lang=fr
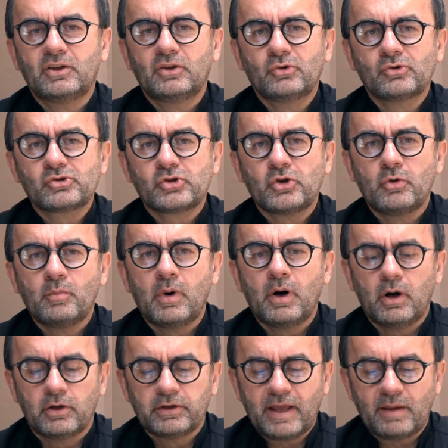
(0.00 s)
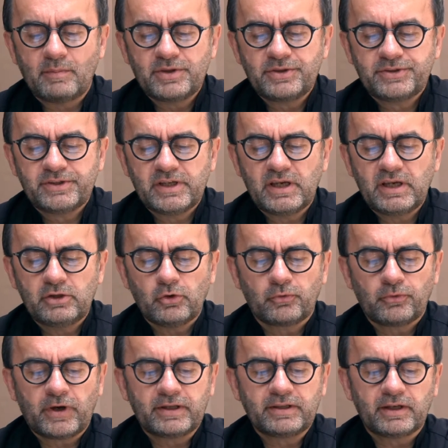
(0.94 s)
Non seulement d'amitié, de
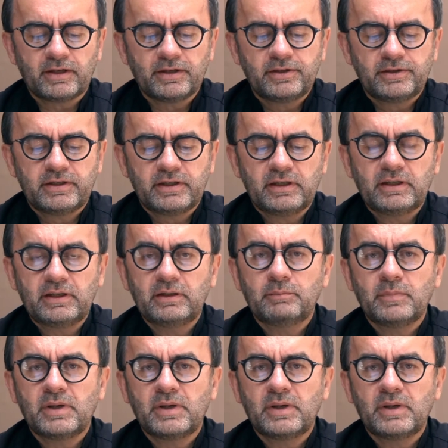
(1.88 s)
fraternité,